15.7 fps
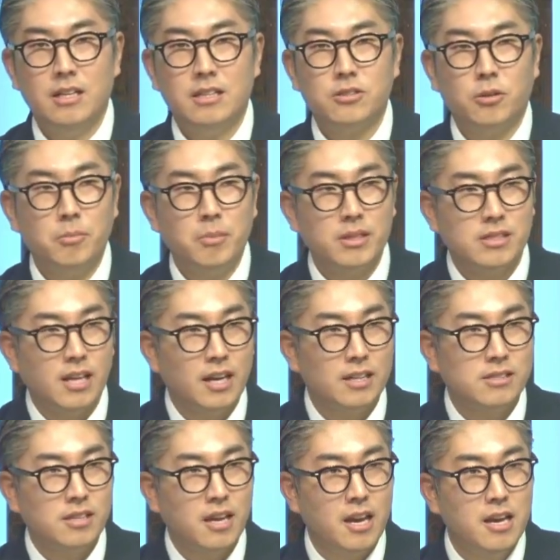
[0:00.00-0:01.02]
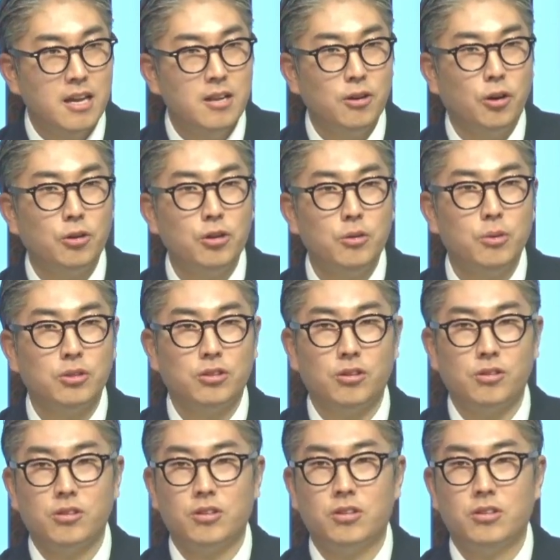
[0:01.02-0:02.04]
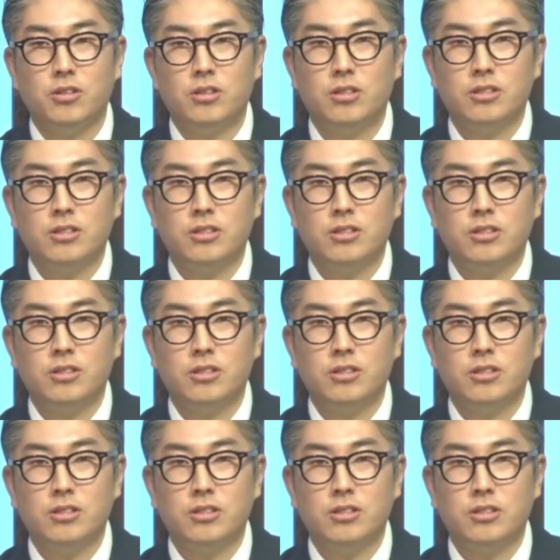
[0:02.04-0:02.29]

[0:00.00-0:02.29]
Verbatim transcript: 정말 제가 제일 어려웠던 거,